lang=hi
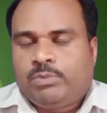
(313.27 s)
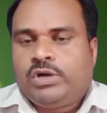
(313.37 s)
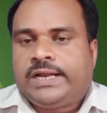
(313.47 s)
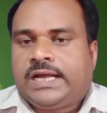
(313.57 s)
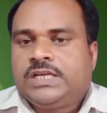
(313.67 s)
जब
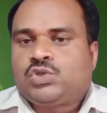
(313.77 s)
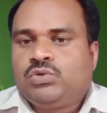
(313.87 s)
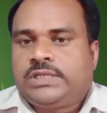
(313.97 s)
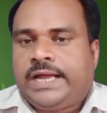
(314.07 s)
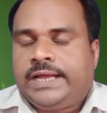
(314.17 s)
वो लड़का ये
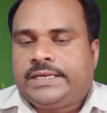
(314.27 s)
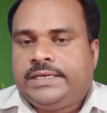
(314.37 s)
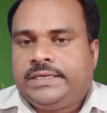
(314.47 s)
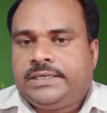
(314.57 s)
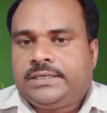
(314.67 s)
सुनता है
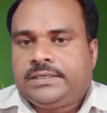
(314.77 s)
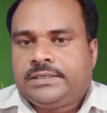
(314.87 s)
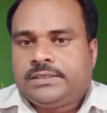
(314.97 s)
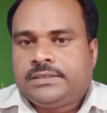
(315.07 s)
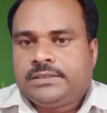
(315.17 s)
कि
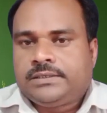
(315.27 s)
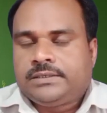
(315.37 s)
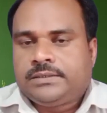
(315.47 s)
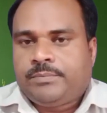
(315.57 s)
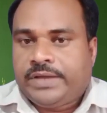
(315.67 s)

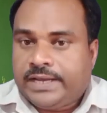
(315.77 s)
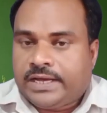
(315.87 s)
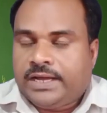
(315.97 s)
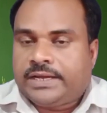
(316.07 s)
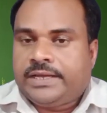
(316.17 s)
मेरे घर